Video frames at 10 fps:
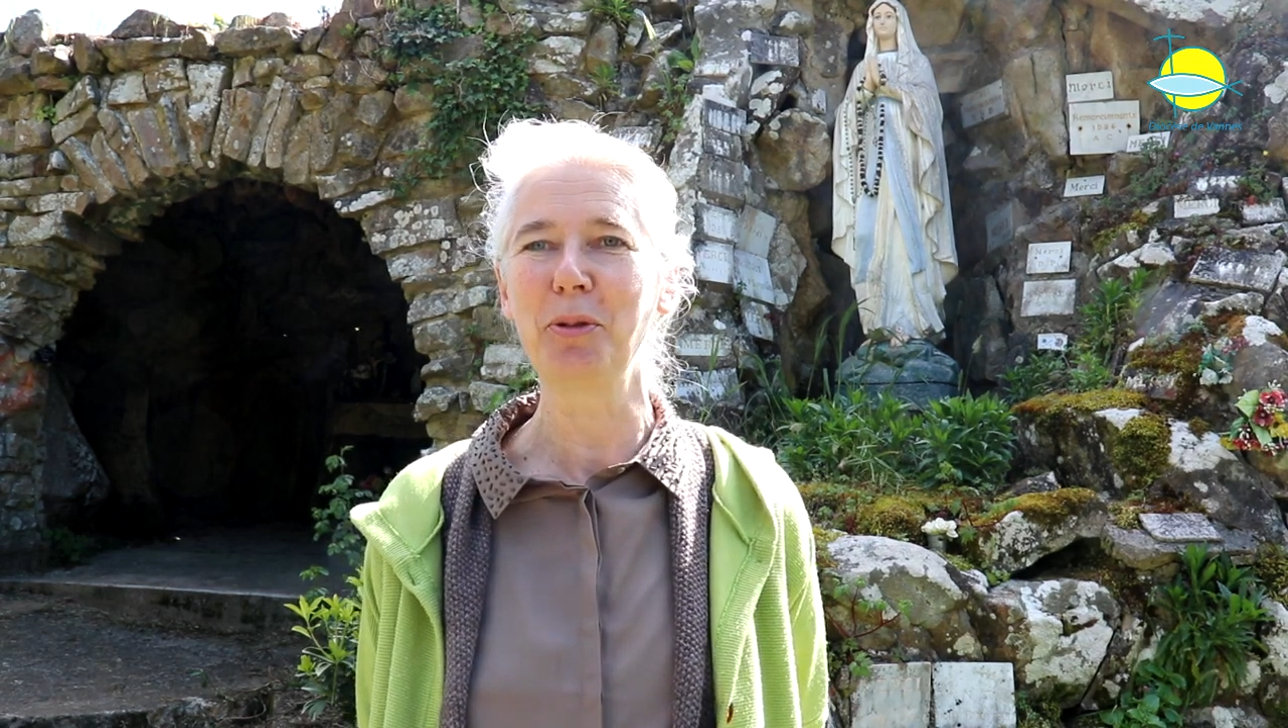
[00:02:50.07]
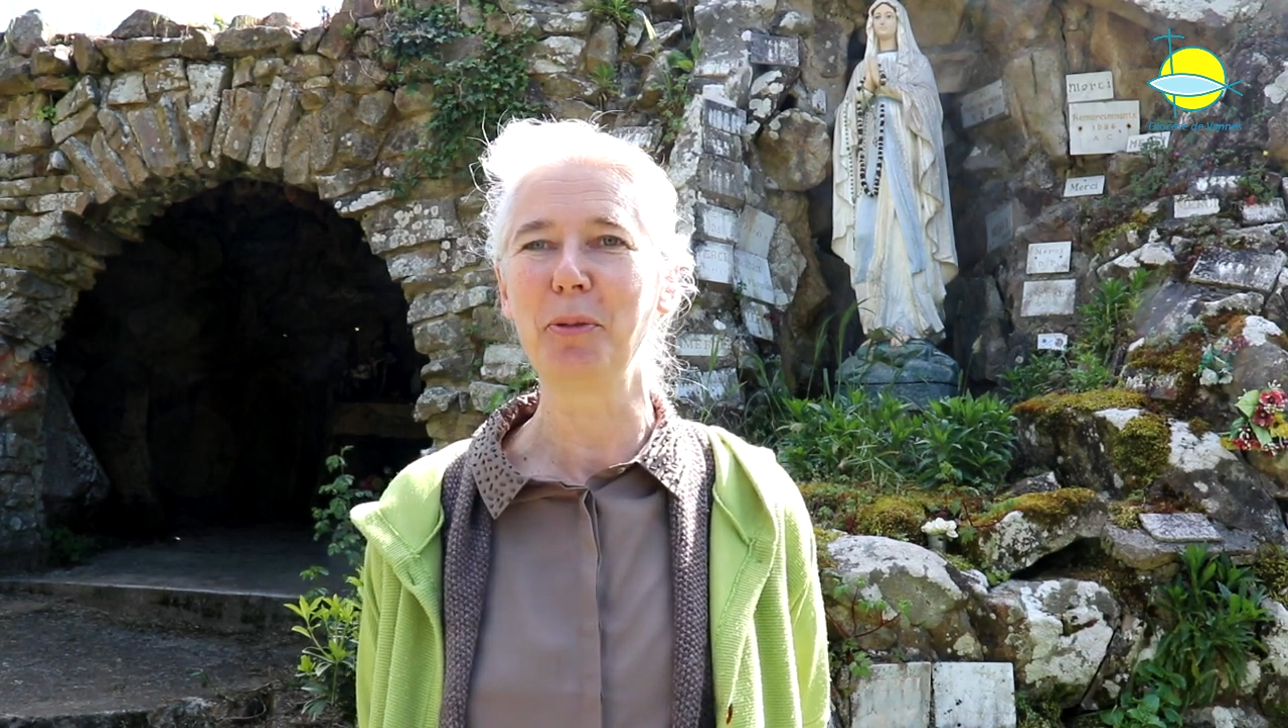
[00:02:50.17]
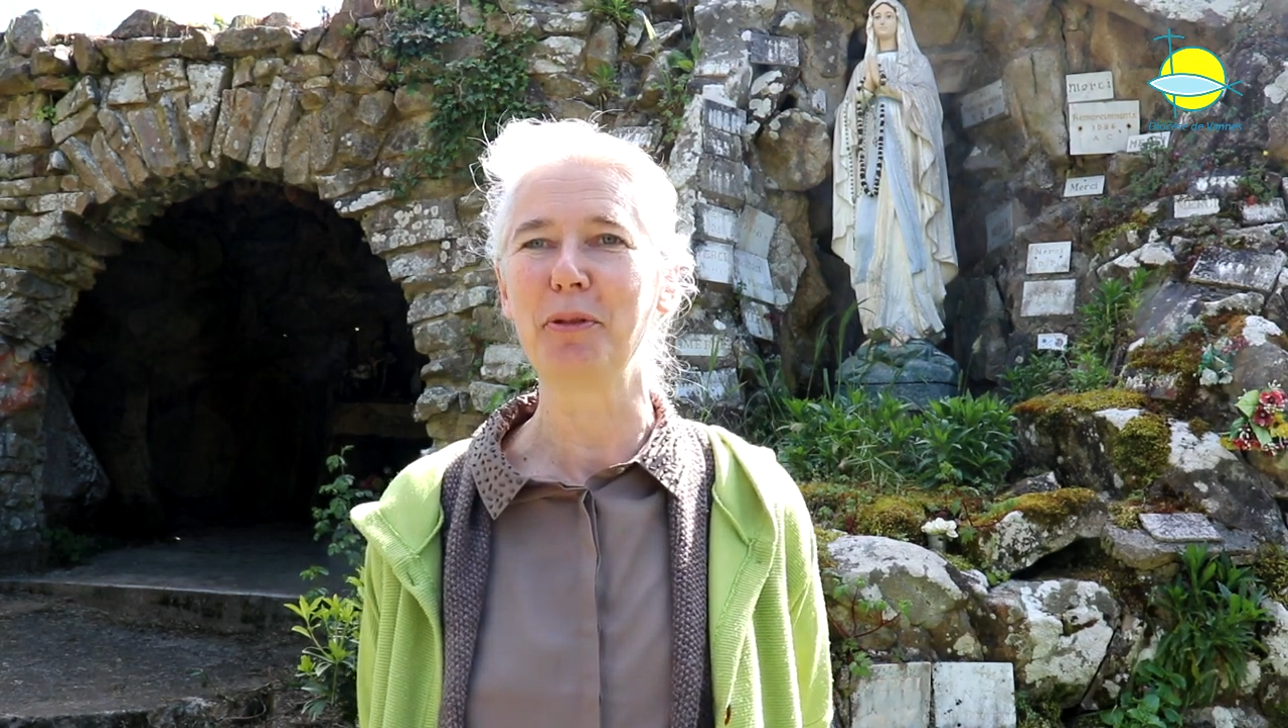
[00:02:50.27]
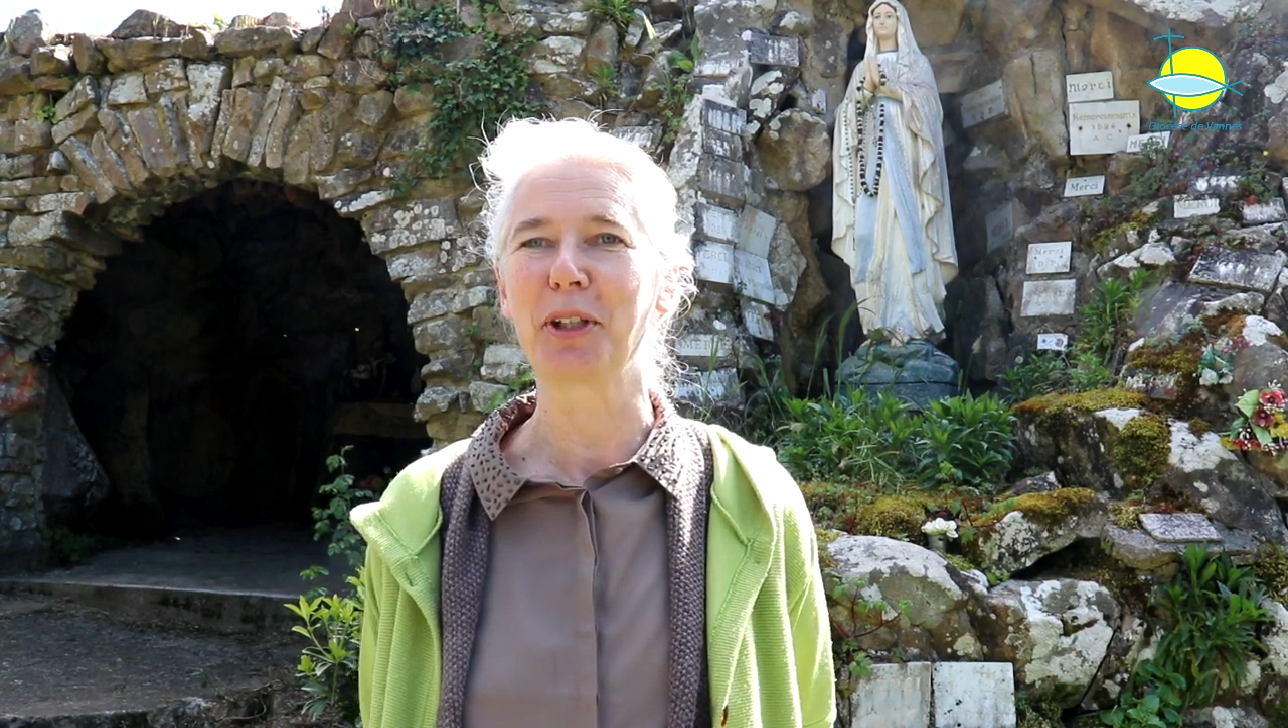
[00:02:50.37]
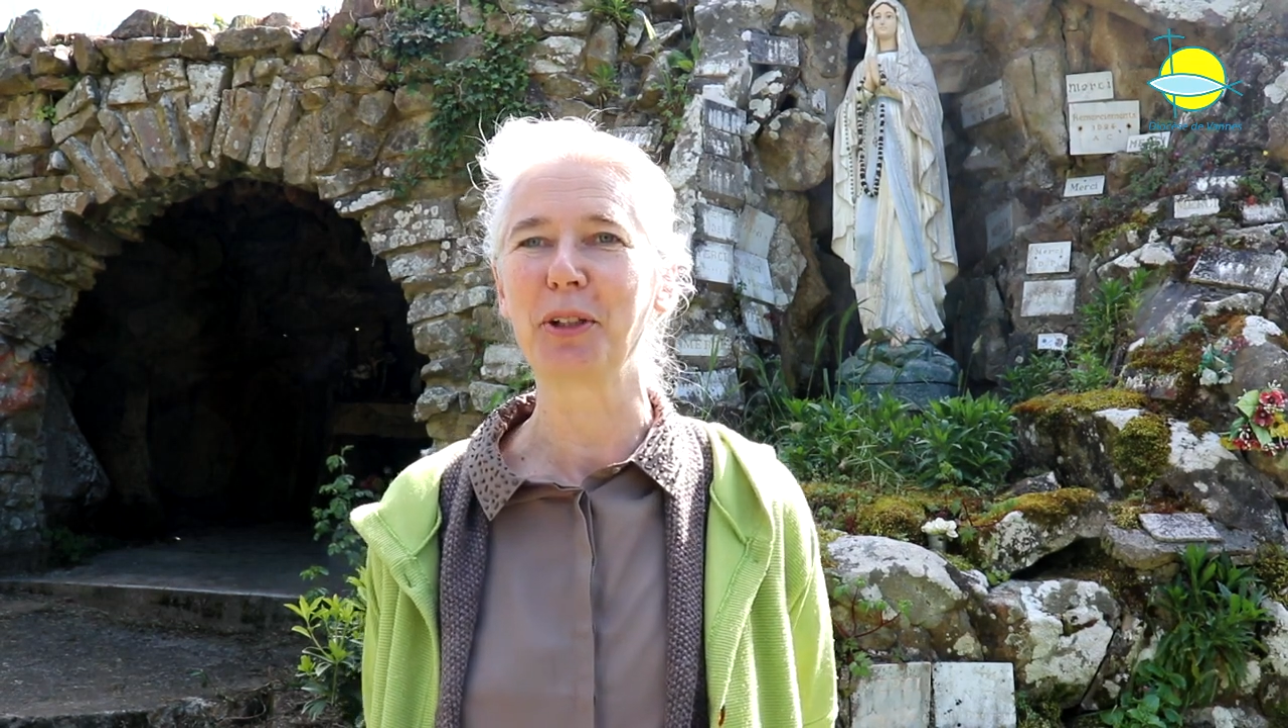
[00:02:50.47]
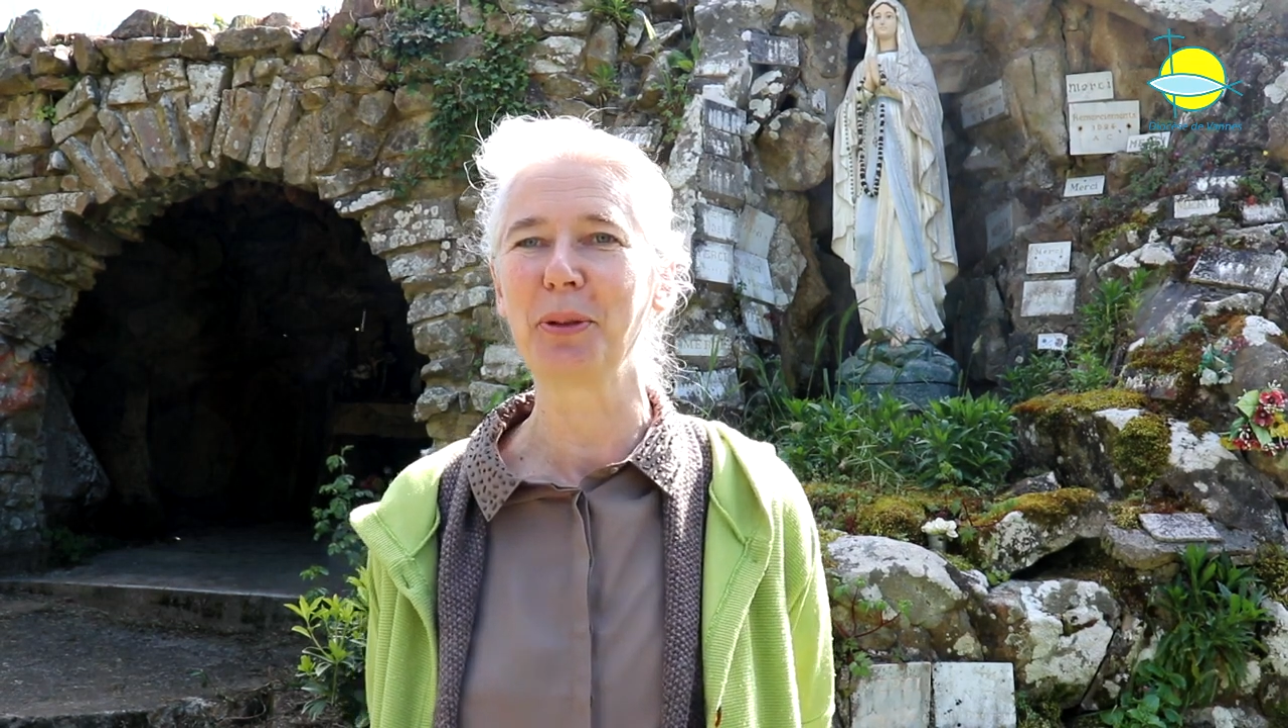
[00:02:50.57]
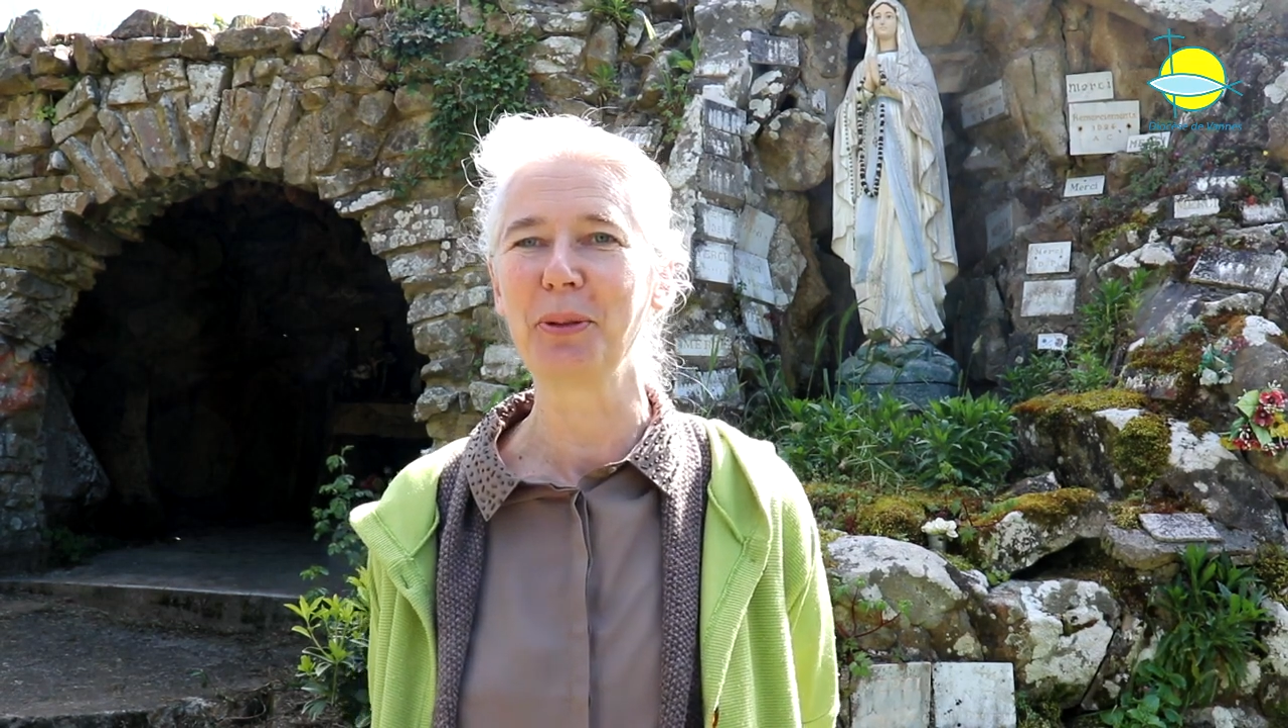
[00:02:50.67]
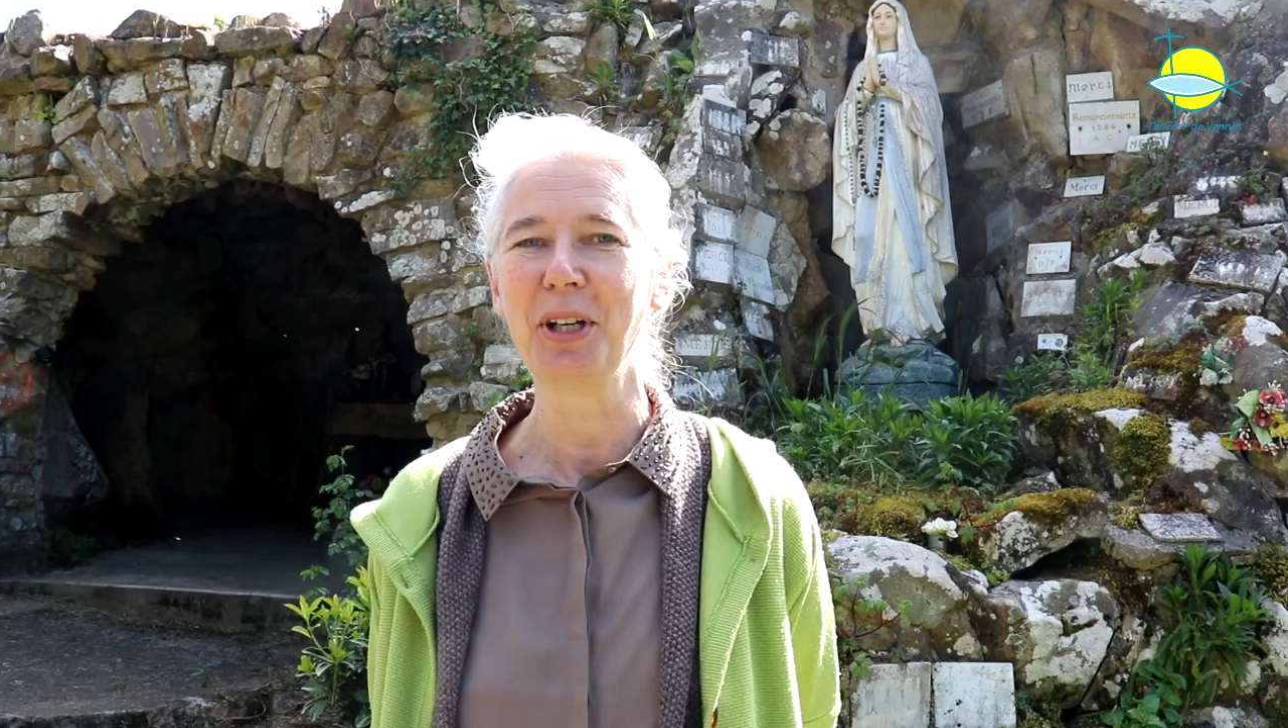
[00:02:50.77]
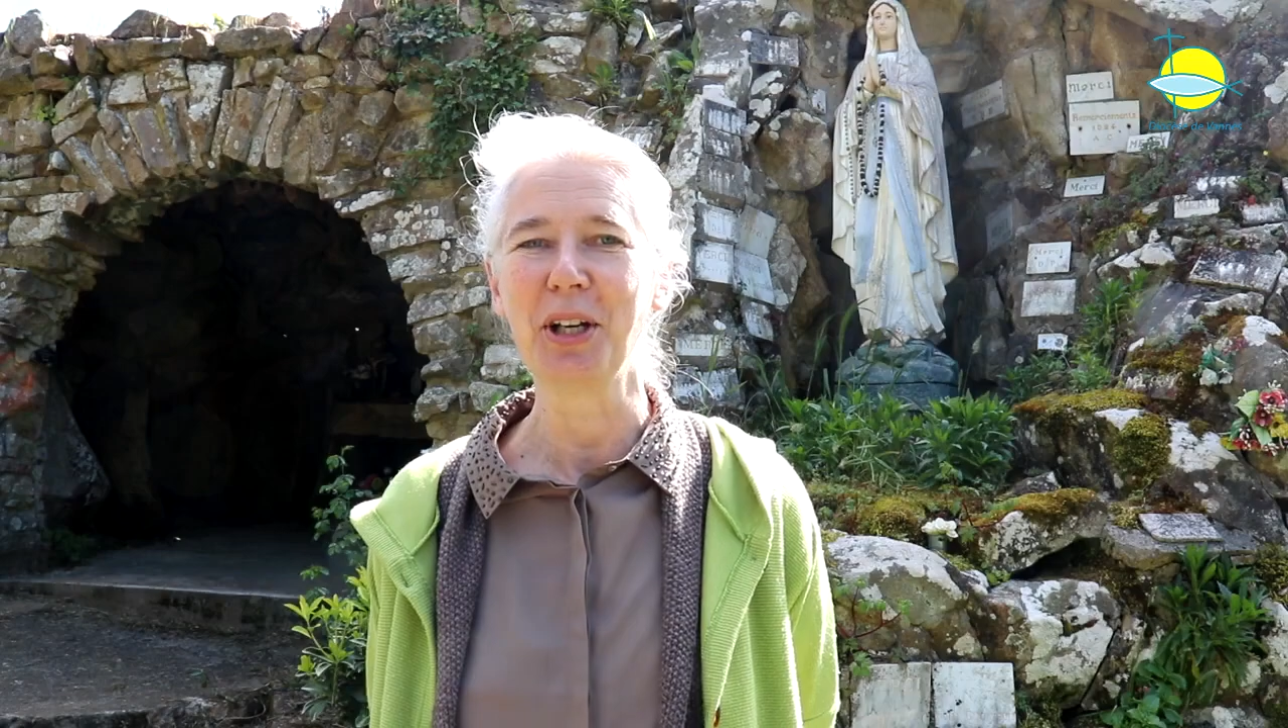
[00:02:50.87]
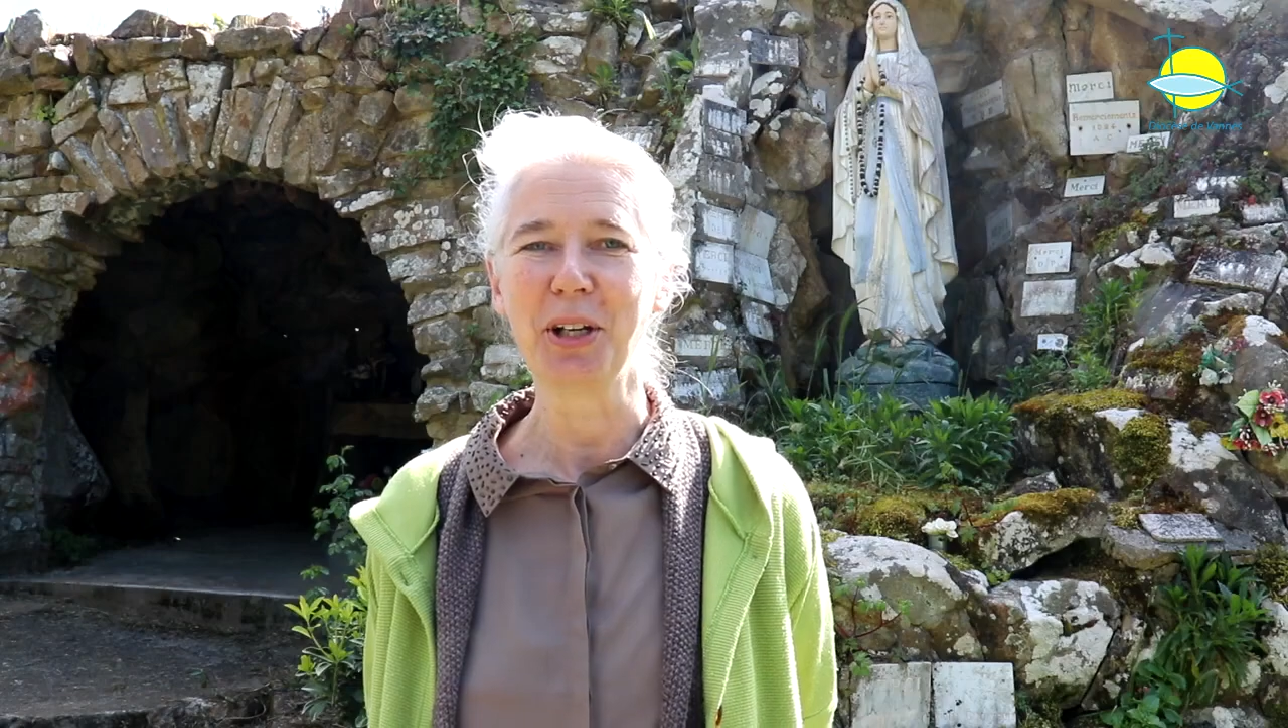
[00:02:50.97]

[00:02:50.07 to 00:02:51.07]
stupéfaction